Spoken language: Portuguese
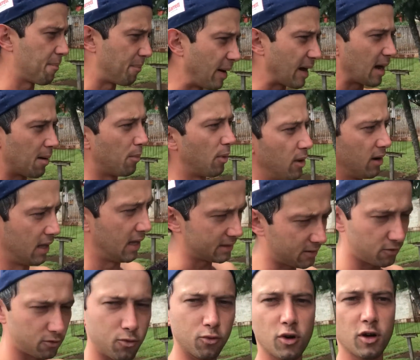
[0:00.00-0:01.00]
pagar
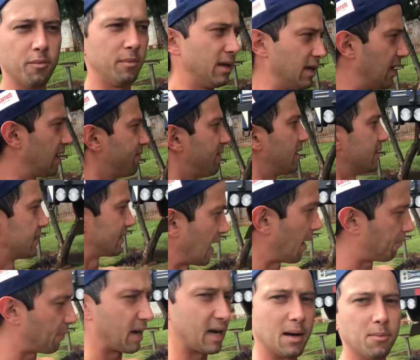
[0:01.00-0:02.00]
boleto, dormir, levantar,
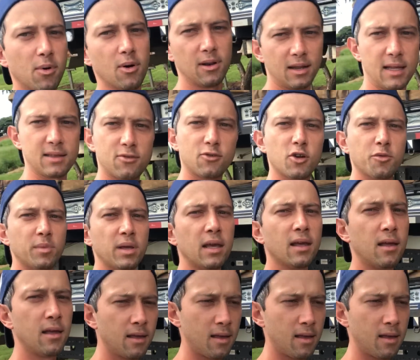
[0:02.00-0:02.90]
pagar boleto, dormir.